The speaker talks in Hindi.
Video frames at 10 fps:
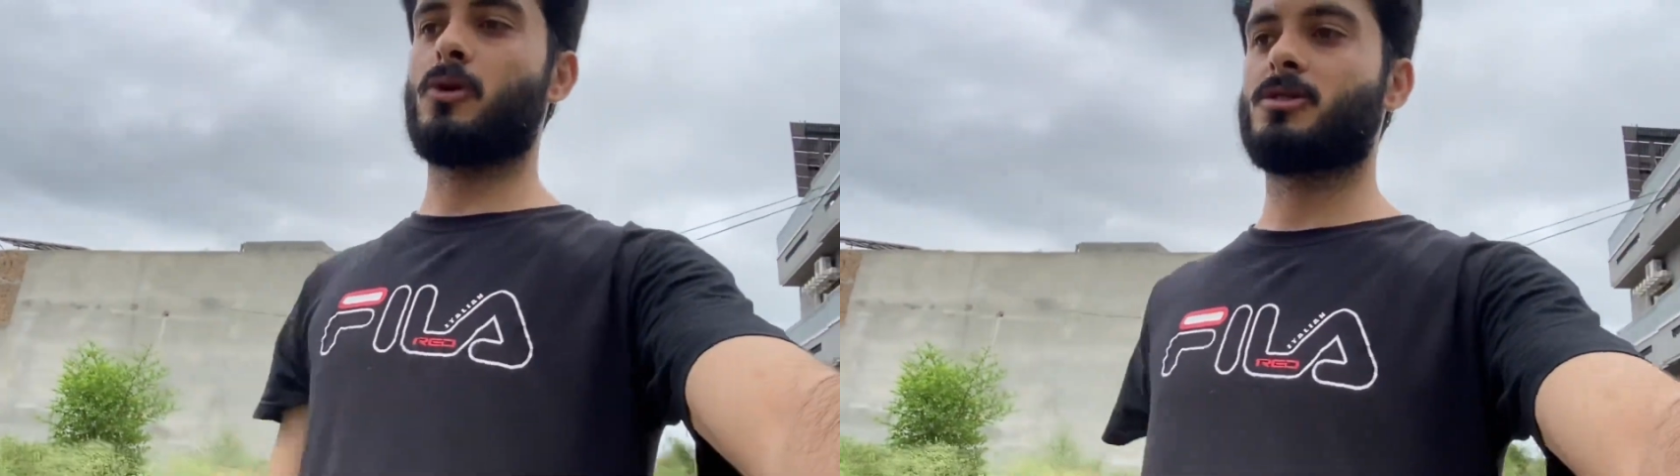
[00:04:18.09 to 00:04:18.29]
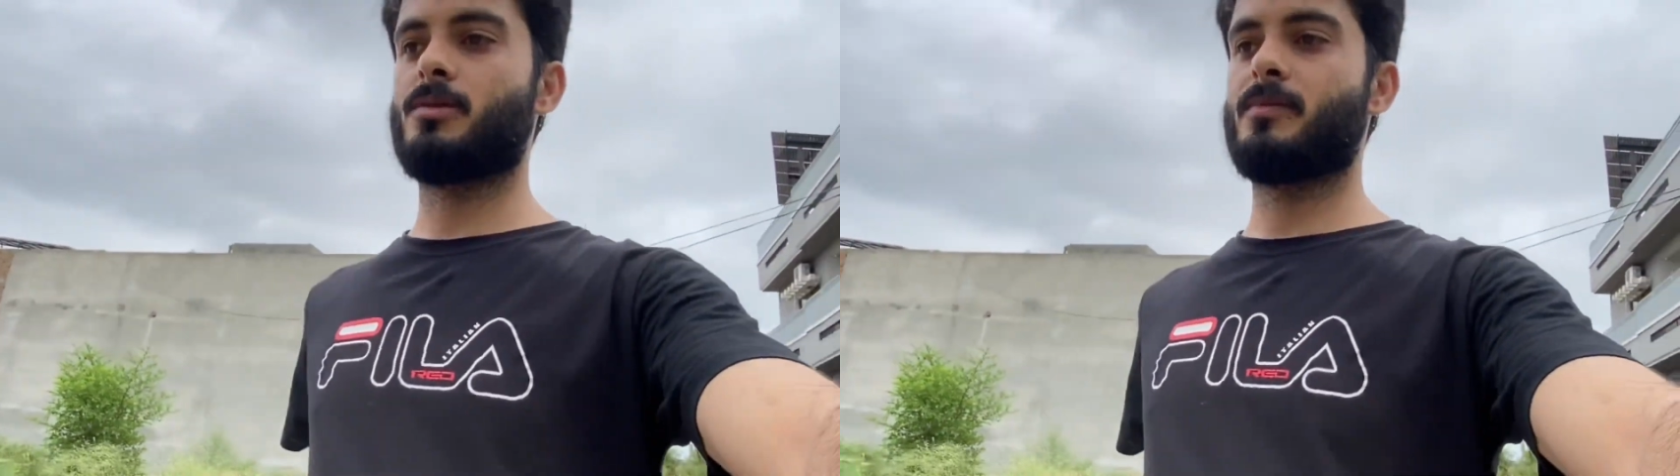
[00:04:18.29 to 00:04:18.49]

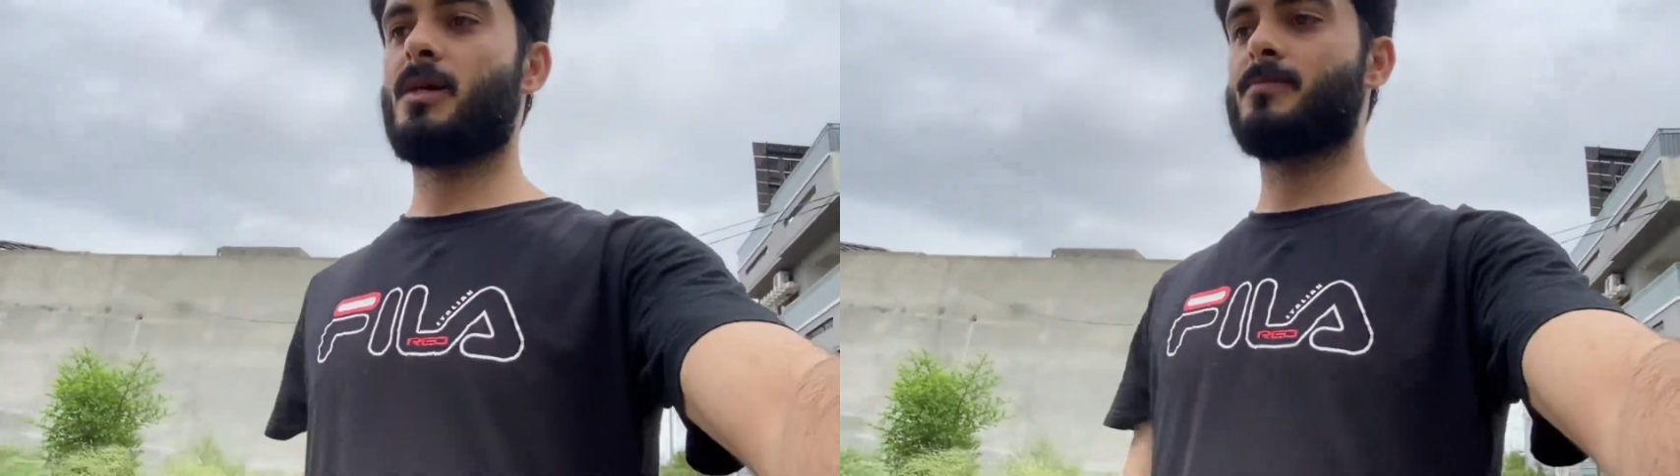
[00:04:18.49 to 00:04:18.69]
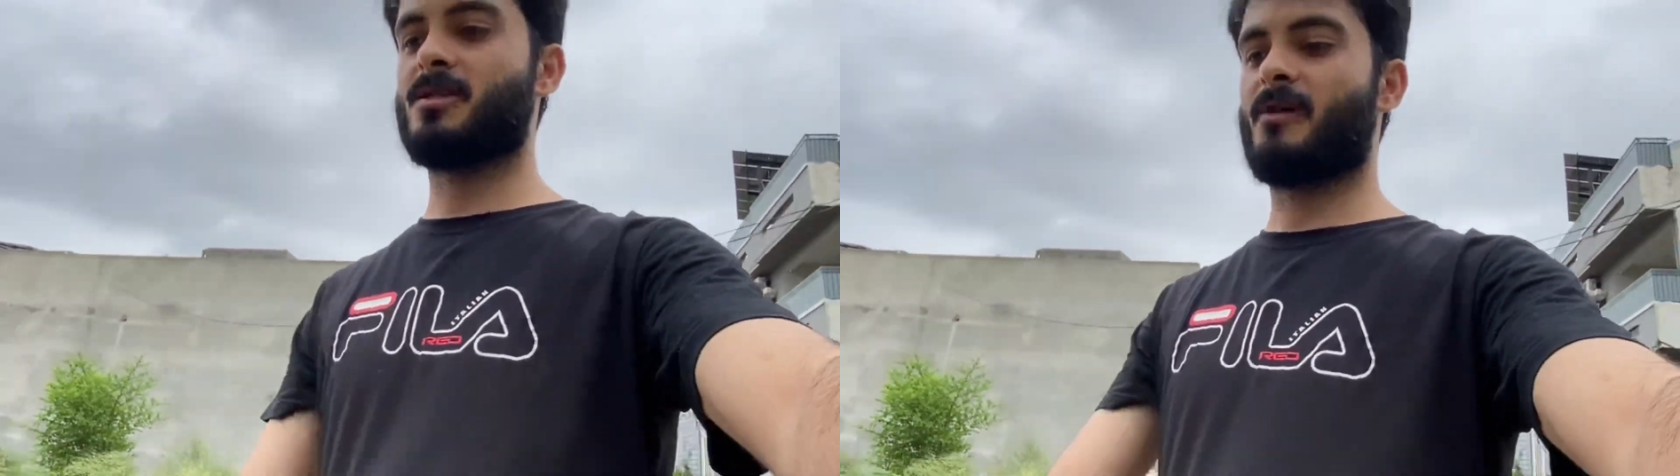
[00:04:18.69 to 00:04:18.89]
बोतल भी
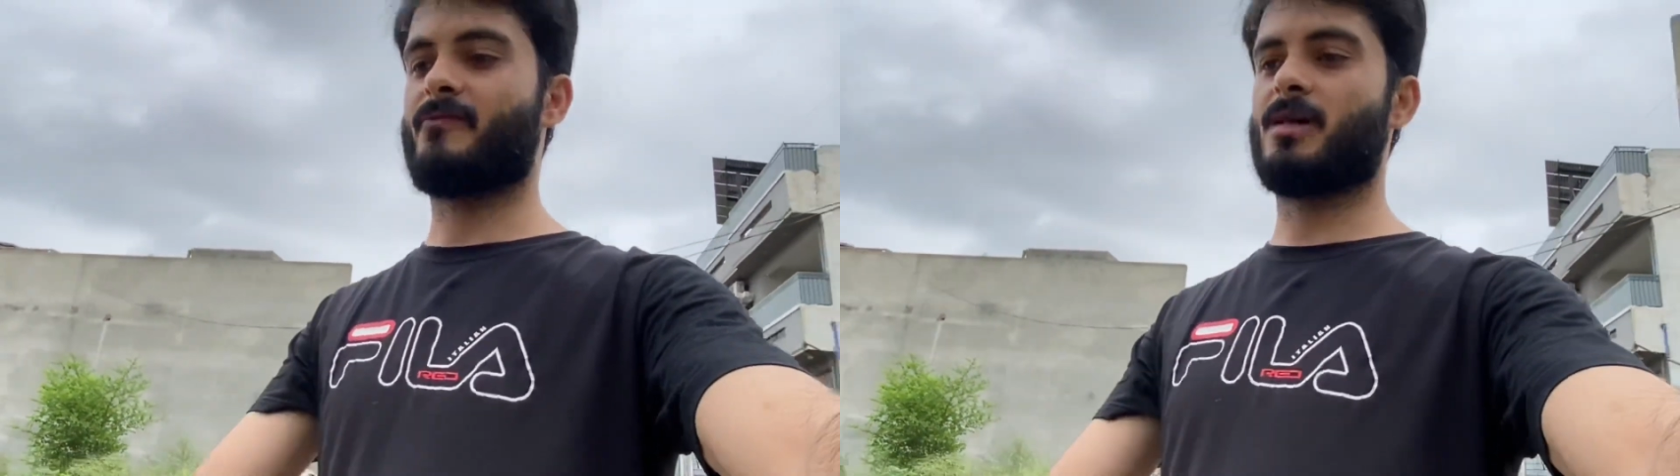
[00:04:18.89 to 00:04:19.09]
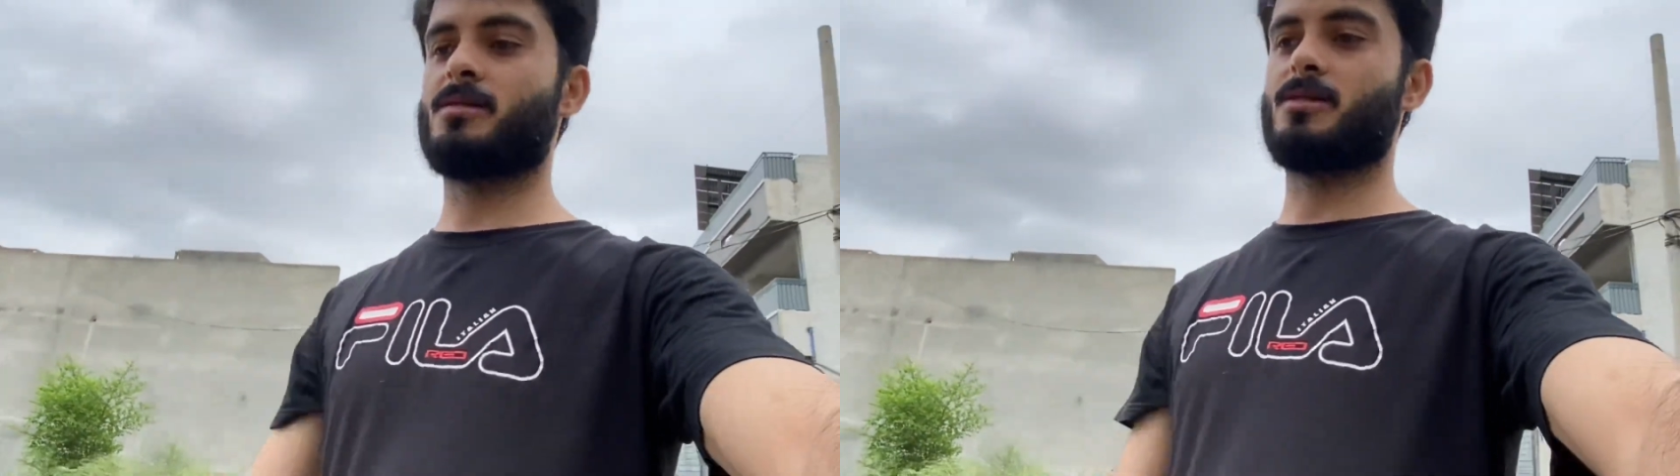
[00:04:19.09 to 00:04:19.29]
हमने
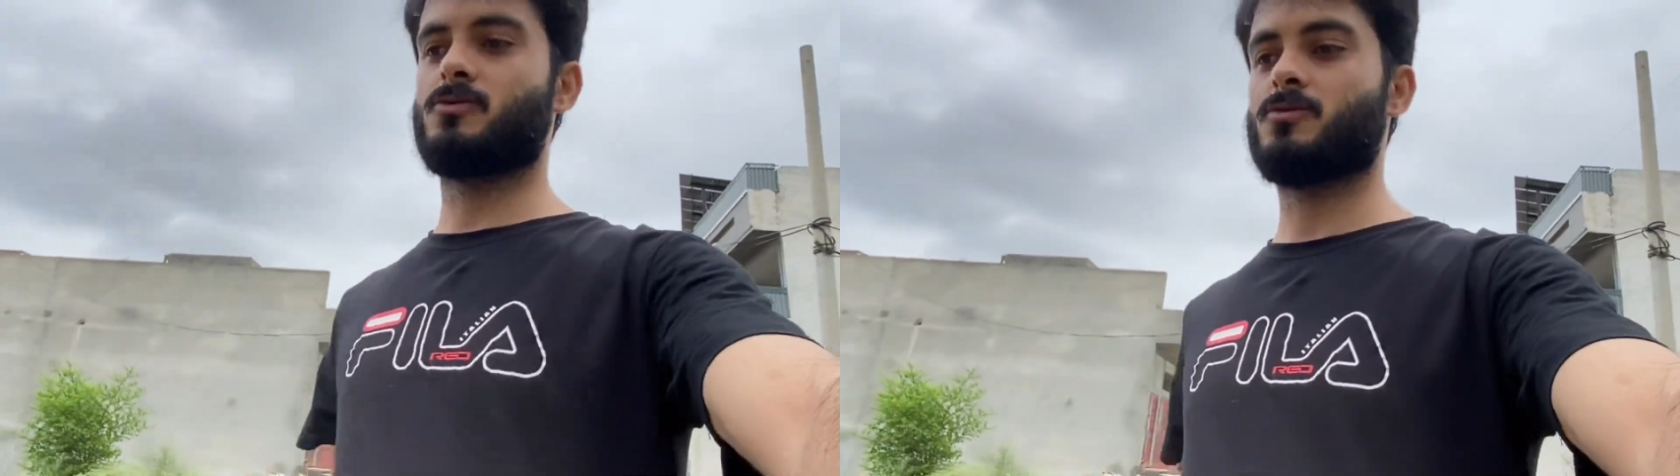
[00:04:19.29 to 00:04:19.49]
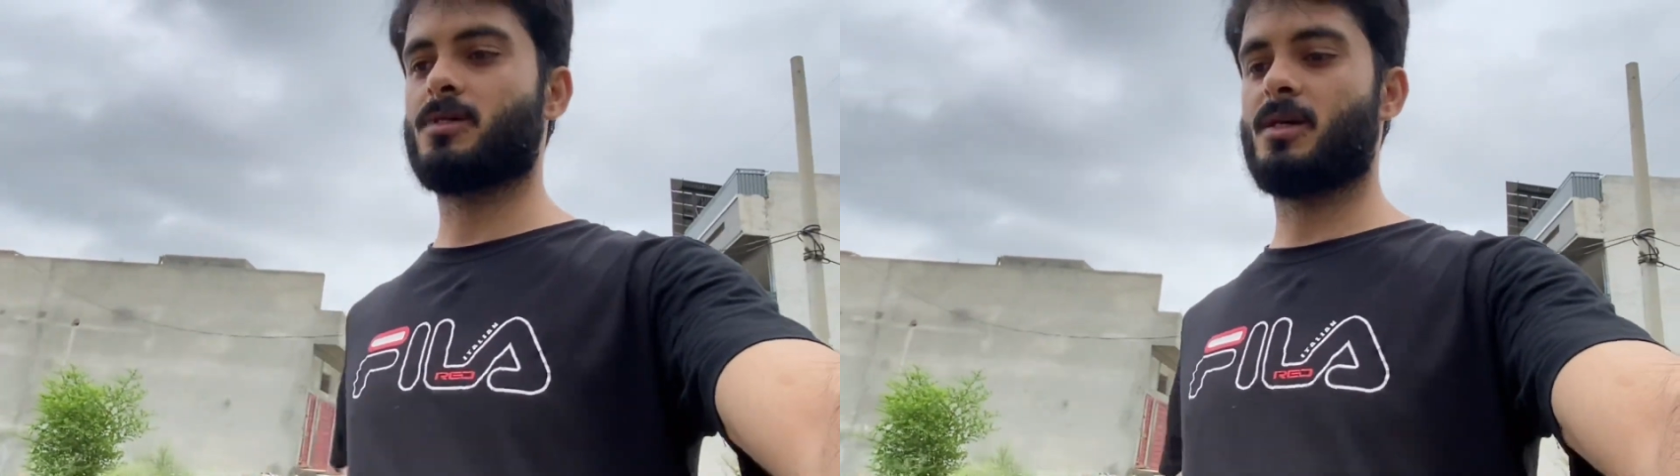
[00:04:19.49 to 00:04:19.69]
दफना दी
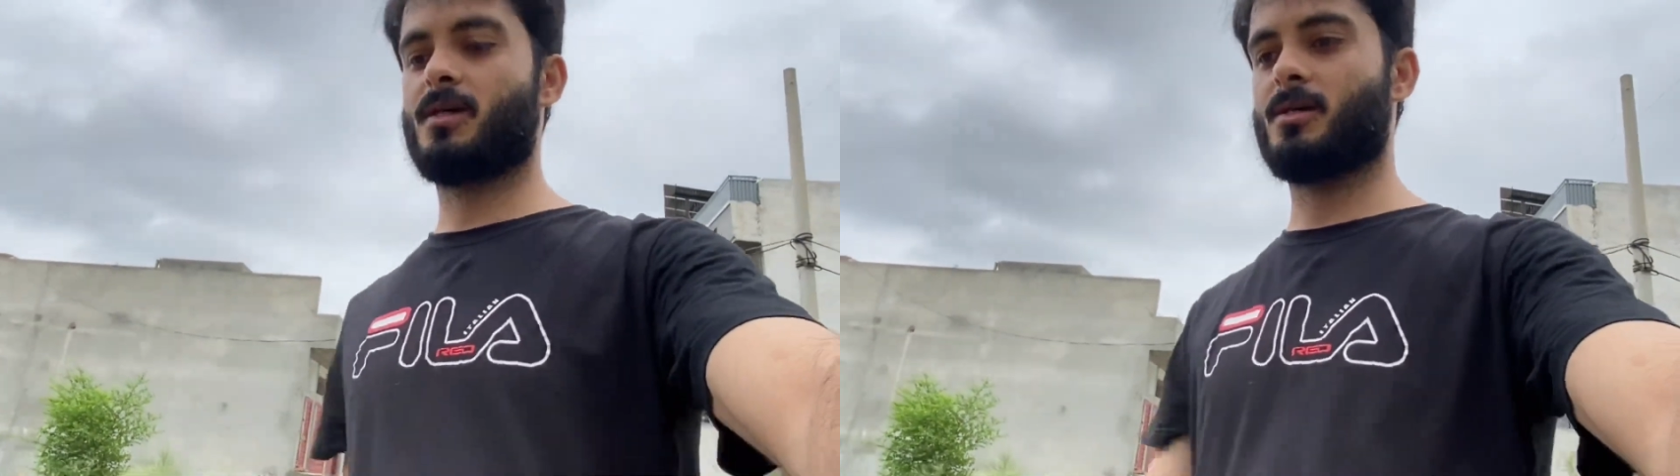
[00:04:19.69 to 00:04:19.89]
क्योंकि